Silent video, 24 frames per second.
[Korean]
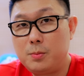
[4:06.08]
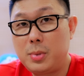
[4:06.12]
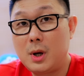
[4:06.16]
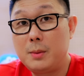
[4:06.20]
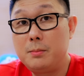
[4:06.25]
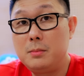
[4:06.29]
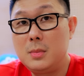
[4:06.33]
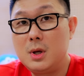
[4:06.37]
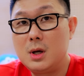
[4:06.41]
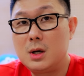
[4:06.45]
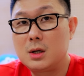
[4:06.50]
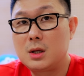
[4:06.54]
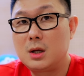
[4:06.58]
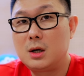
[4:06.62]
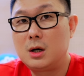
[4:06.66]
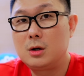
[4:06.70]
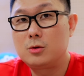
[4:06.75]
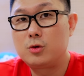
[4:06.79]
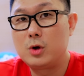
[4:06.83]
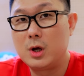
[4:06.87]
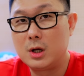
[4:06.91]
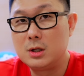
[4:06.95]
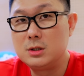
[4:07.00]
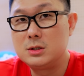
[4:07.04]
판매하기가
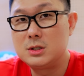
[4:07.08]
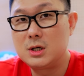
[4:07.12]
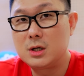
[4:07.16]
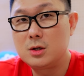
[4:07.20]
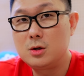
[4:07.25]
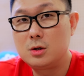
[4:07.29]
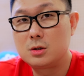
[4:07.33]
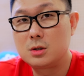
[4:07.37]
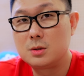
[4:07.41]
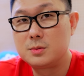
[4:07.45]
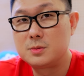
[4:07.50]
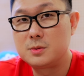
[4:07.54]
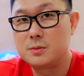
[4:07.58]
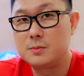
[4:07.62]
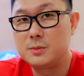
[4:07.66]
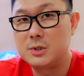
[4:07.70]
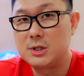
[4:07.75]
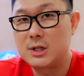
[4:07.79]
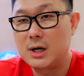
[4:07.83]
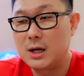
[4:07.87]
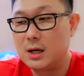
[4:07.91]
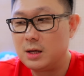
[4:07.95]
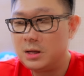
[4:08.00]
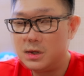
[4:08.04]
굉장히
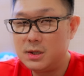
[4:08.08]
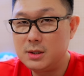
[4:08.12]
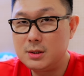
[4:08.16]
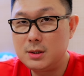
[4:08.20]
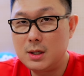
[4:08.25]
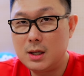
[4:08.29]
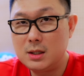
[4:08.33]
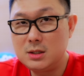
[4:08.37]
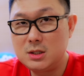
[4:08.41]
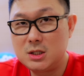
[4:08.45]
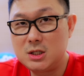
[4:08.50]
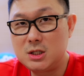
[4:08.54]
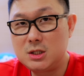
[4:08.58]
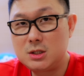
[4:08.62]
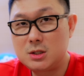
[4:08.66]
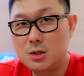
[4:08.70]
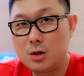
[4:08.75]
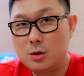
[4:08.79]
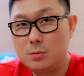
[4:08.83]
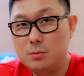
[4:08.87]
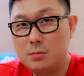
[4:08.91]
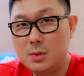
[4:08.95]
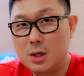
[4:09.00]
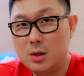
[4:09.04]
어렵습니다. 피를 한
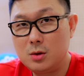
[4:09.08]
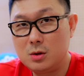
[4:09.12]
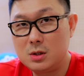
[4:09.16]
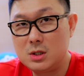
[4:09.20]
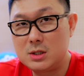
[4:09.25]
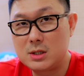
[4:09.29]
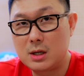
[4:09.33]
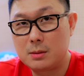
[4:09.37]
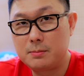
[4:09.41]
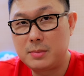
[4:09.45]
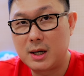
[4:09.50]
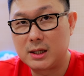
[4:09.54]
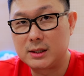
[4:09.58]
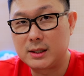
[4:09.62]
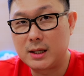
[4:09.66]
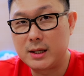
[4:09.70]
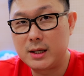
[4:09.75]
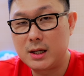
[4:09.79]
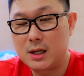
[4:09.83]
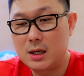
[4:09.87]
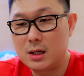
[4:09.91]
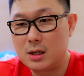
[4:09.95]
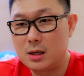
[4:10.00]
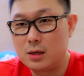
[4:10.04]
2천만 원 이상
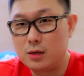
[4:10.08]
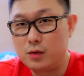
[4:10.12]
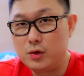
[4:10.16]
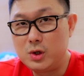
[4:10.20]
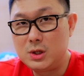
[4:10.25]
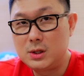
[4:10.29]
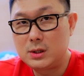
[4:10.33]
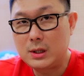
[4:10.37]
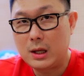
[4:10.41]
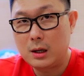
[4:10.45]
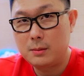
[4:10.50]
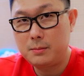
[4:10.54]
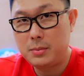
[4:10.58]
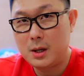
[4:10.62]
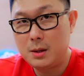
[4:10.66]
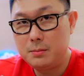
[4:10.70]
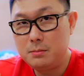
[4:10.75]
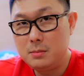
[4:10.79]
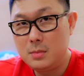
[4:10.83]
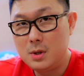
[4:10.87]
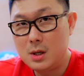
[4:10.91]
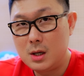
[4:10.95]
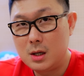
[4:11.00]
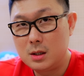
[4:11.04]
받아야 위탁
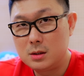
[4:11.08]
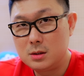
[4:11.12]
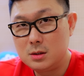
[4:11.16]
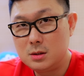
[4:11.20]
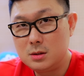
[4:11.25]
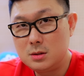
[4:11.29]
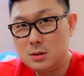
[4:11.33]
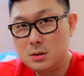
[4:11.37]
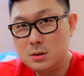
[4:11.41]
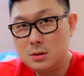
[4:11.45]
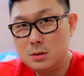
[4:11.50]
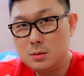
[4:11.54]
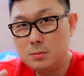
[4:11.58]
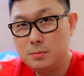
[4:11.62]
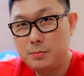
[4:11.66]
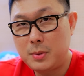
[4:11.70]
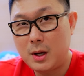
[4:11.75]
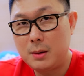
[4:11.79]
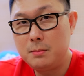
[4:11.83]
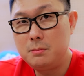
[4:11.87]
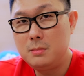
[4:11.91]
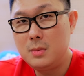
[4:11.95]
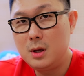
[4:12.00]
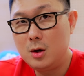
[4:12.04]
판매하는
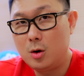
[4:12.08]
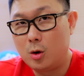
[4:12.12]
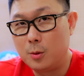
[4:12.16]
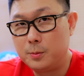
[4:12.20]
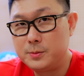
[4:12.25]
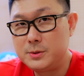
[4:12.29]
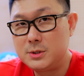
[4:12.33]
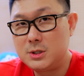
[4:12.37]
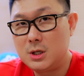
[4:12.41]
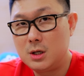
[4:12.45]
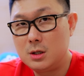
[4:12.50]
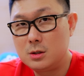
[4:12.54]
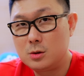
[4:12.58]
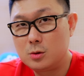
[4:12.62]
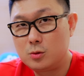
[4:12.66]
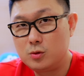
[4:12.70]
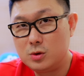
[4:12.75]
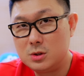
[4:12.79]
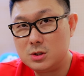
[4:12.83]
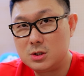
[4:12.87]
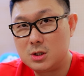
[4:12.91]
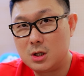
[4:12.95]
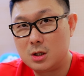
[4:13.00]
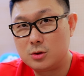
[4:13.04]
판매 업체에서도
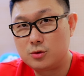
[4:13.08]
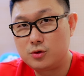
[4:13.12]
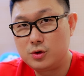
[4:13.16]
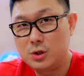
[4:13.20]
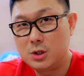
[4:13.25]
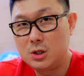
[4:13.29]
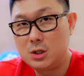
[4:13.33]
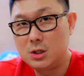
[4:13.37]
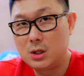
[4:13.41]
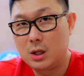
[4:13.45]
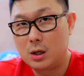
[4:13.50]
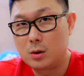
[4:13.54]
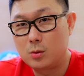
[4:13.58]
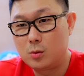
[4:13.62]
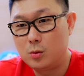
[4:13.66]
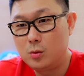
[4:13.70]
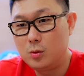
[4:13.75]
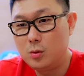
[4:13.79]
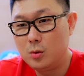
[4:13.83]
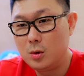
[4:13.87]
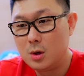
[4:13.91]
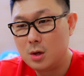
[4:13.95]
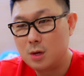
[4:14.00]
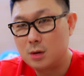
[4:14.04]
이제 수익이
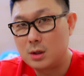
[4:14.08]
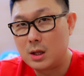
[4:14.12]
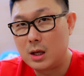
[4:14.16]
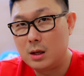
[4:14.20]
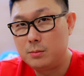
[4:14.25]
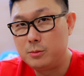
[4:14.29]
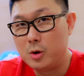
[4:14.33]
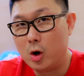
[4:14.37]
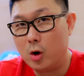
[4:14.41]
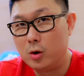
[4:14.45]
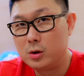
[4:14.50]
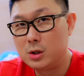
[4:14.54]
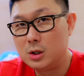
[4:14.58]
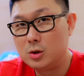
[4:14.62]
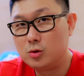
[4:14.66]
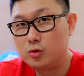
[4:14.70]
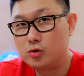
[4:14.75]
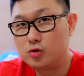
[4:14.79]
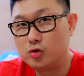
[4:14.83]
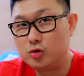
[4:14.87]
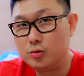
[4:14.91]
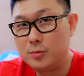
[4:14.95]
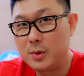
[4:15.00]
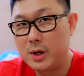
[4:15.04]
나고 내 명의로
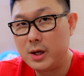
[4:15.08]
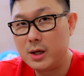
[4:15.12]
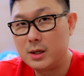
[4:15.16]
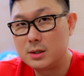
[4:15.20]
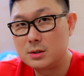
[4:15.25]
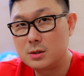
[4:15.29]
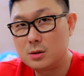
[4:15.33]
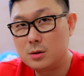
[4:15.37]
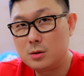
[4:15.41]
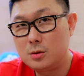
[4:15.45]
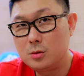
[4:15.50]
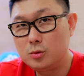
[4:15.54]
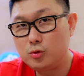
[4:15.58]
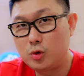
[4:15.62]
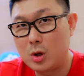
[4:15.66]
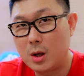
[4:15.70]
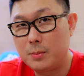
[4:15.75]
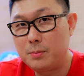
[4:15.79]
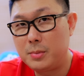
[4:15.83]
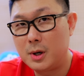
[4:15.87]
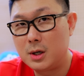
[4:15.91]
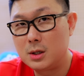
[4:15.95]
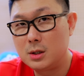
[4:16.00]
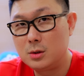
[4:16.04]
구매해서
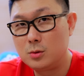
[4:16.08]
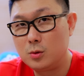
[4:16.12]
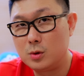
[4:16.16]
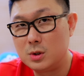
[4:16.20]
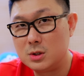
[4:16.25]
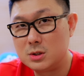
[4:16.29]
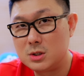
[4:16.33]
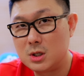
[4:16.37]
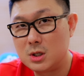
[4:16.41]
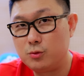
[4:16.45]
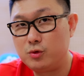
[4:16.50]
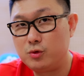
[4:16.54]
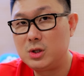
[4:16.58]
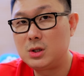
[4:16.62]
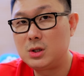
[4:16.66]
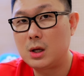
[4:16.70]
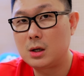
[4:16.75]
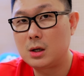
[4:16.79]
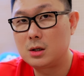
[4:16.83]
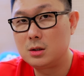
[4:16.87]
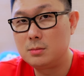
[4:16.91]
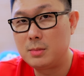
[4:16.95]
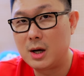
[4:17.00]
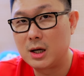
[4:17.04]
되팔이로 이제
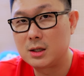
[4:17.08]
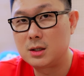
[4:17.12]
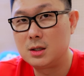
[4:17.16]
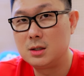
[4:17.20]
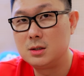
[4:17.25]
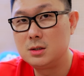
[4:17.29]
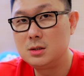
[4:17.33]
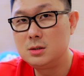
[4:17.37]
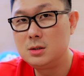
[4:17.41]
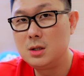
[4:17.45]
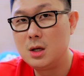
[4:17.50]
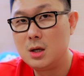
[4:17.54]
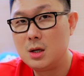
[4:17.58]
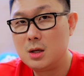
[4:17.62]
위탁을 맡기는